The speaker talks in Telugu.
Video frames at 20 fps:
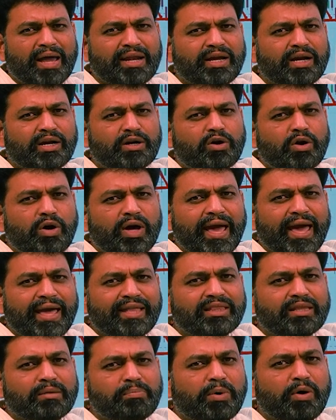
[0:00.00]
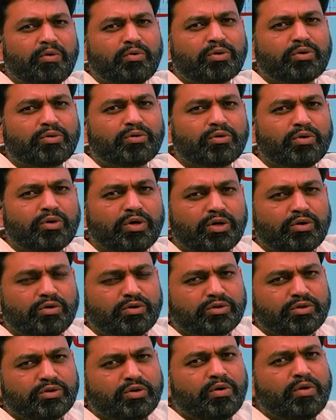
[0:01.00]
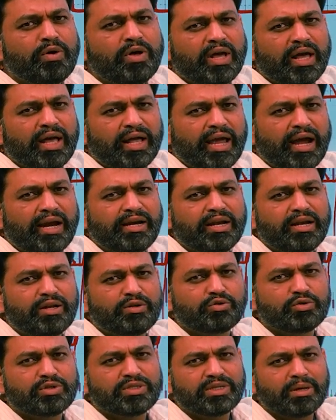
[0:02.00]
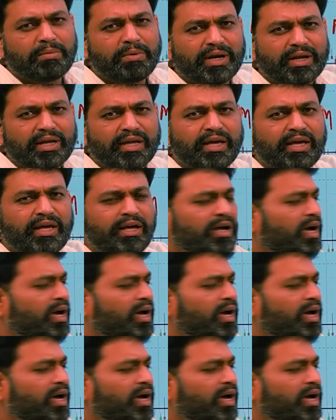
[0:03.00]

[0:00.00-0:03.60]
మార్కెట్లో ఎంత పవర్ ఉందో ఈరోజు క్యాండిల్ చూస్తే మనకి